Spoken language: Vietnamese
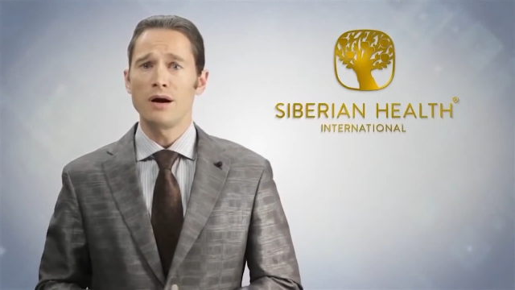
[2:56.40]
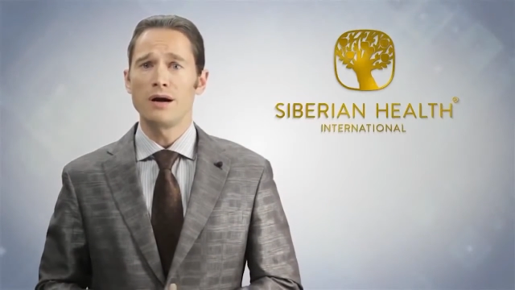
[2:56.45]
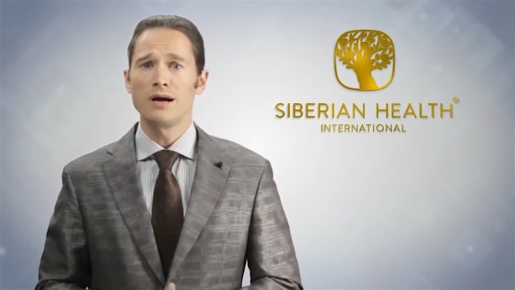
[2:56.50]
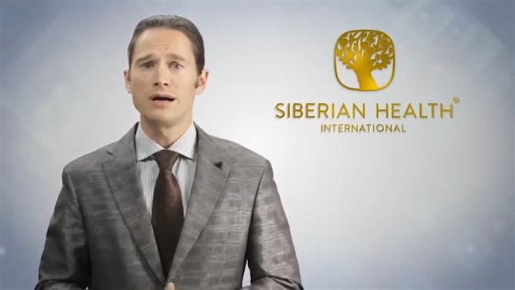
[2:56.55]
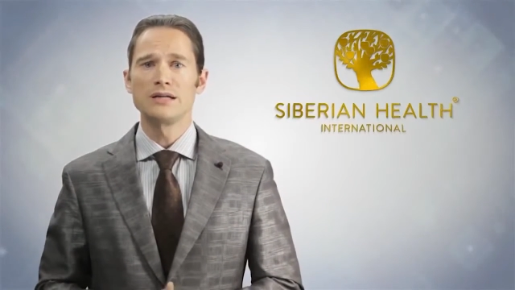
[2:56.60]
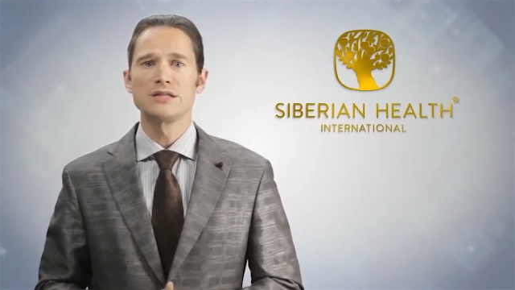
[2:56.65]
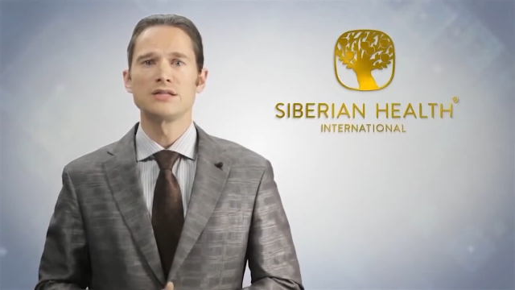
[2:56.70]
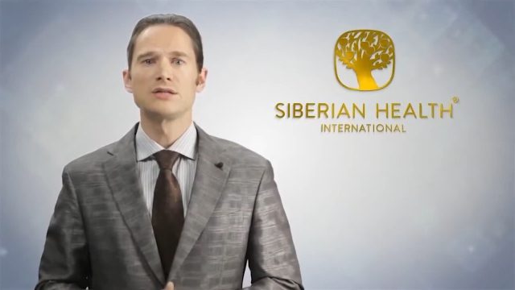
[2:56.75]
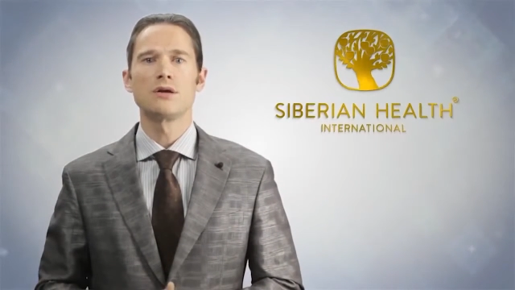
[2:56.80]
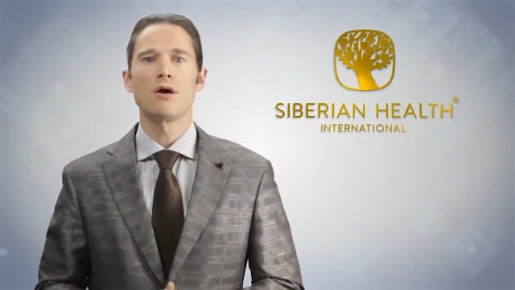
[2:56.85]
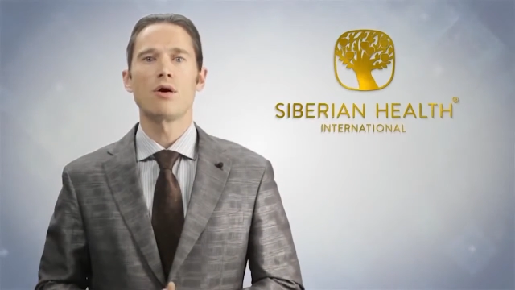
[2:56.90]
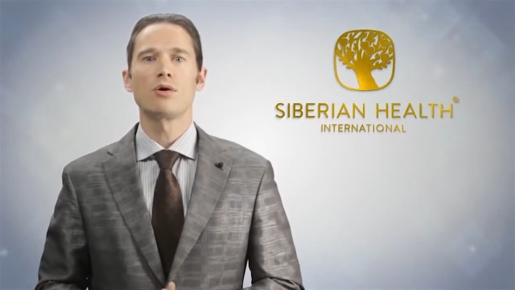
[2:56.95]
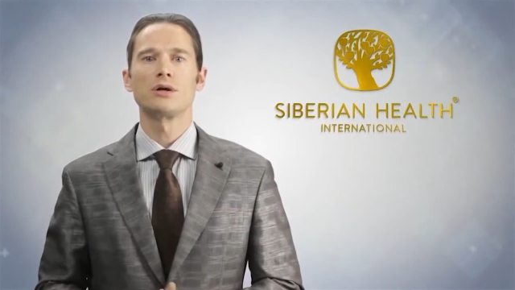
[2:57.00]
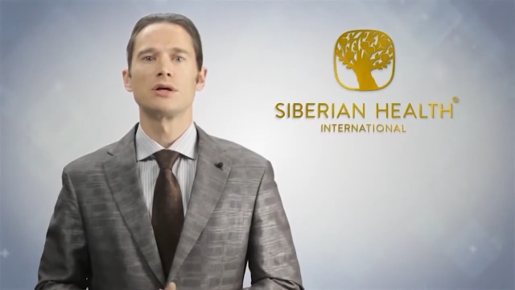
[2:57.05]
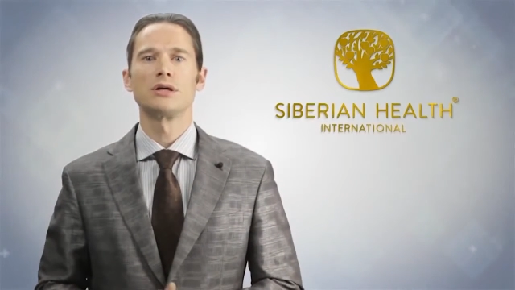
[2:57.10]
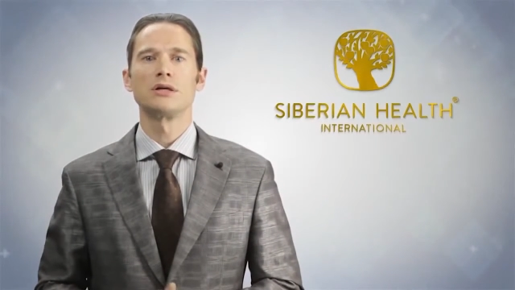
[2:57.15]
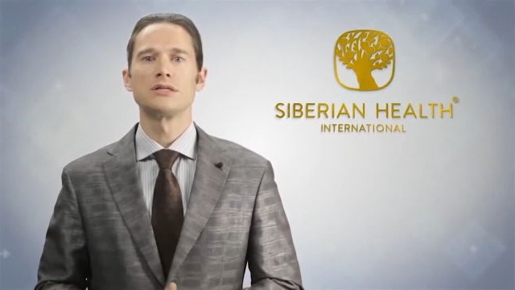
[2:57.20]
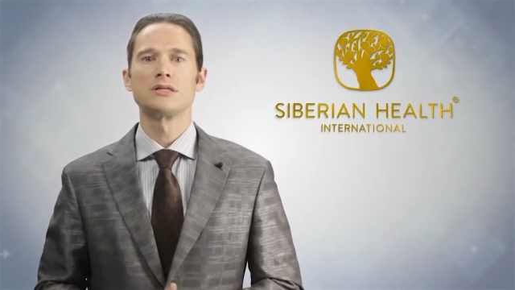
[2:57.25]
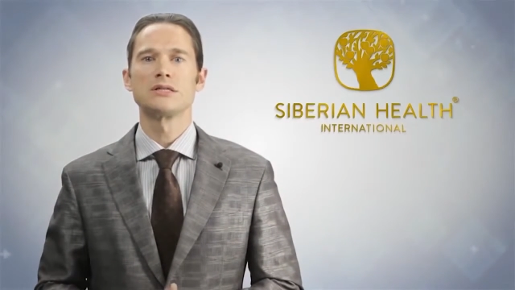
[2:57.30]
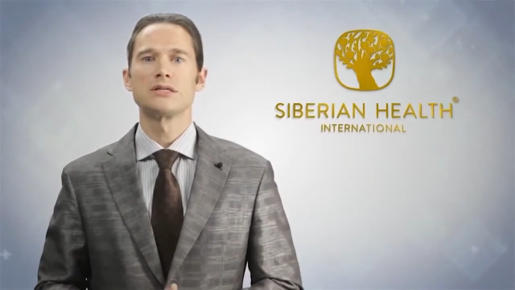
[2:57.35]
Theo ngôn từ
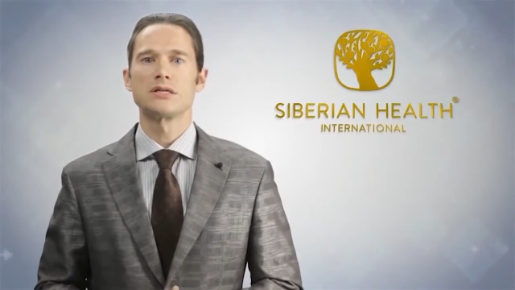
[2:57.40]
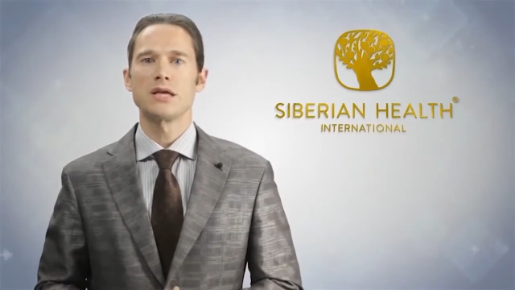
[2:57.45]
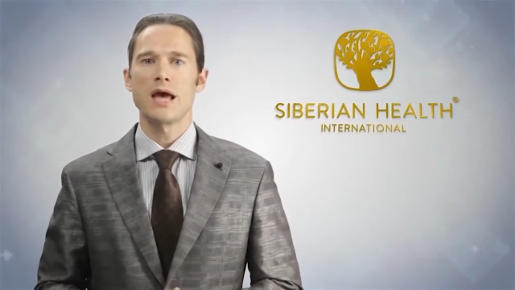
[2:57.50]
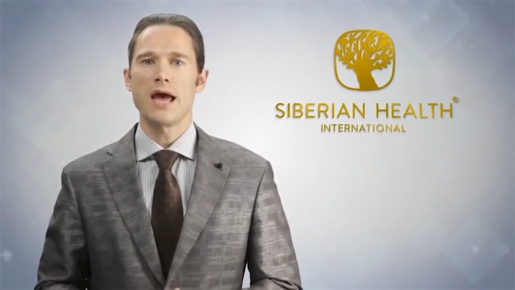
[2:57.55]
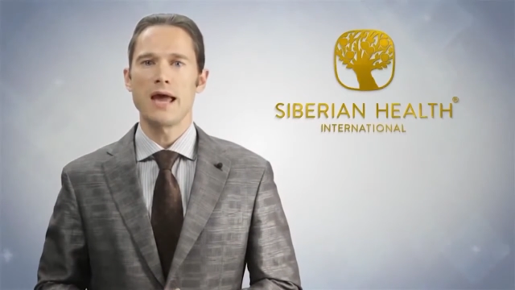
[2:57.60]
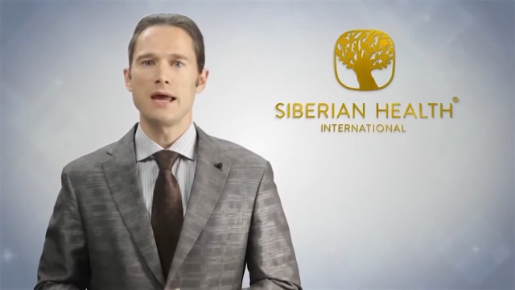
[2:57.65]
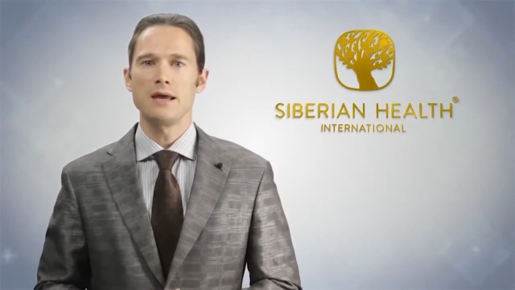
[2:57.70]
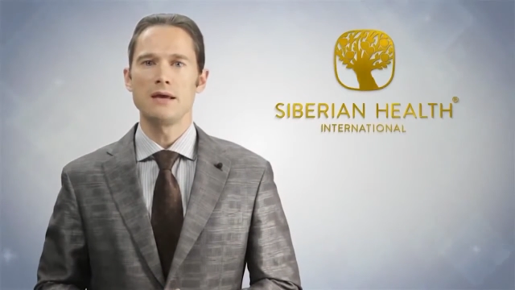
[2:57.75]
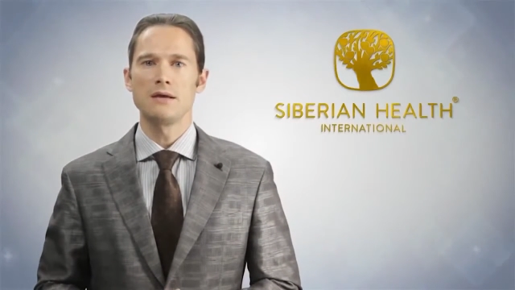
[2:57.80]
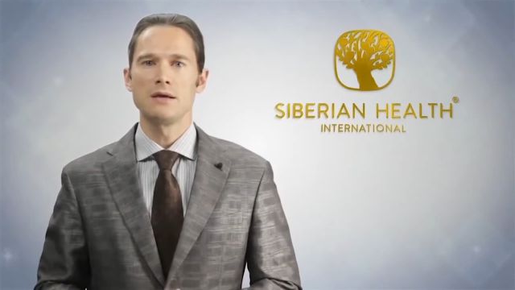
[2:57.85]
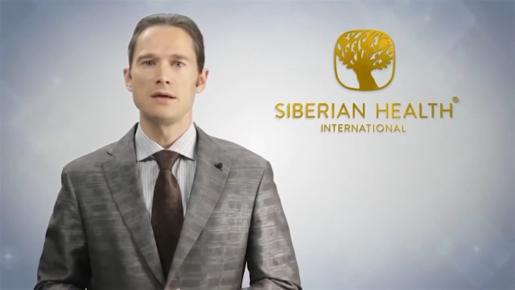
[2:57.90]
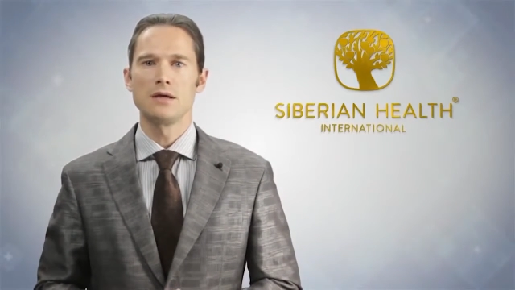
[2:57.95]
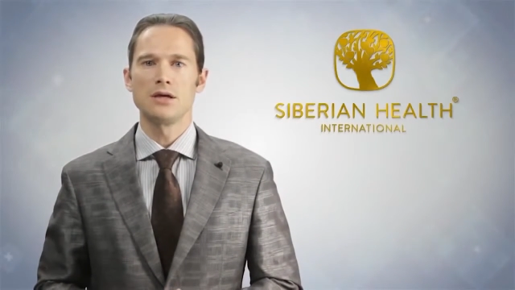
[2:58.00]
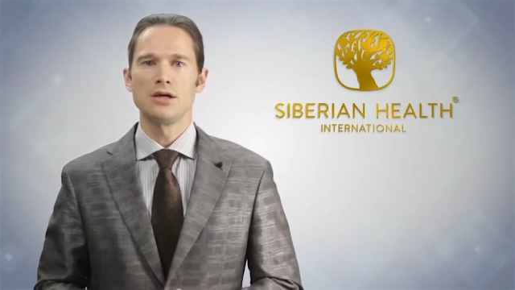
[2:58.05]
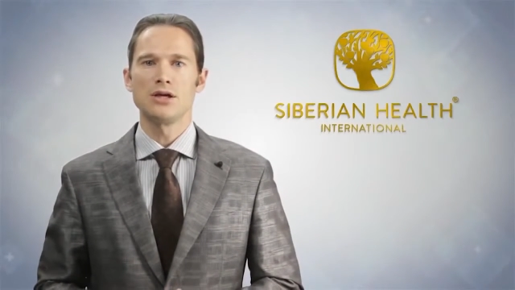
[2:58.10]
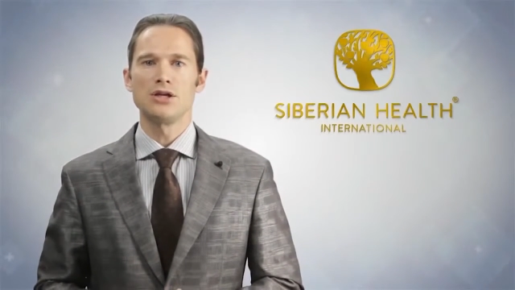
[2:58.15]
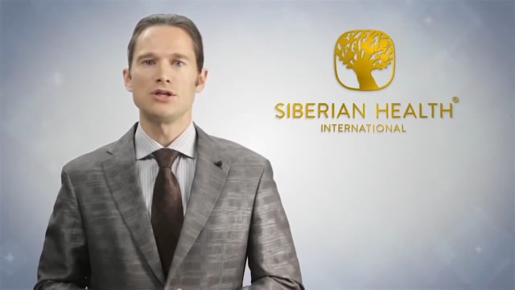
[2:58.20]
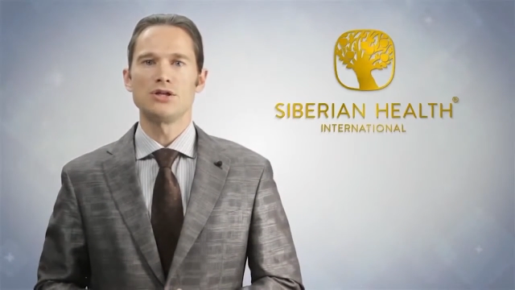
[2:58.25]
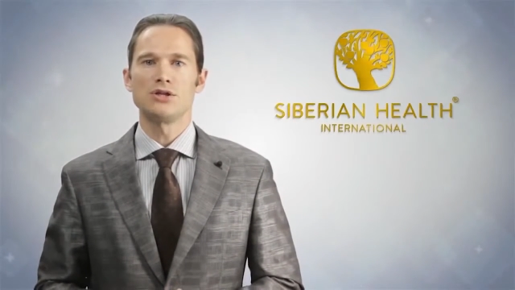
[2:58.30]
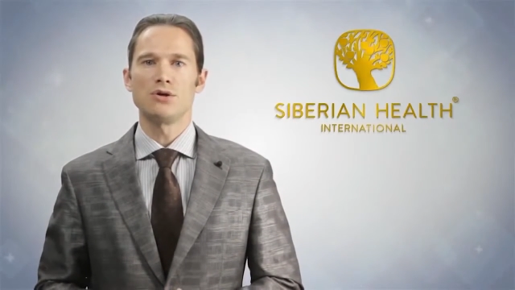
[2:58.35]
mà các bác sĩ hay
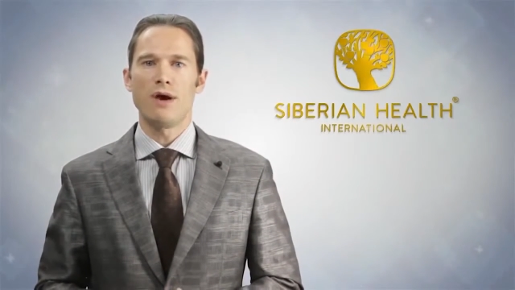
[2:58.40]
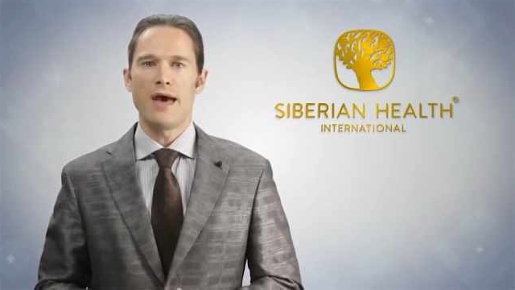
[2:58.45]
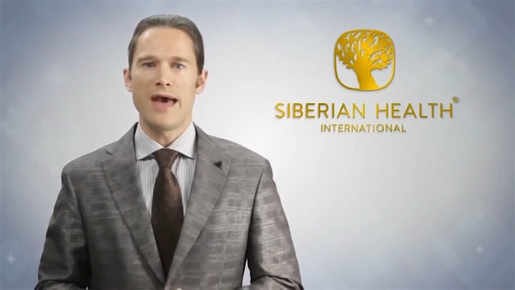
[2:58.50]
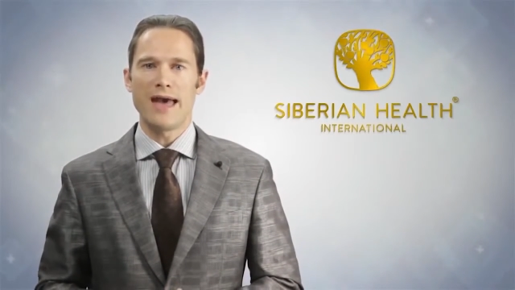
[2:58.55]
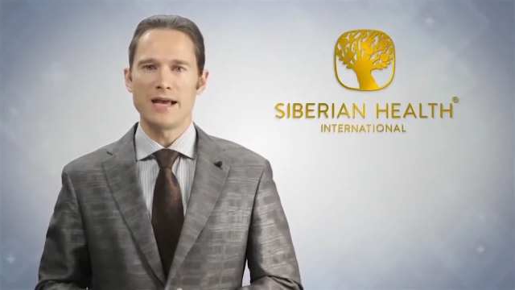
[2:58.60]
nói,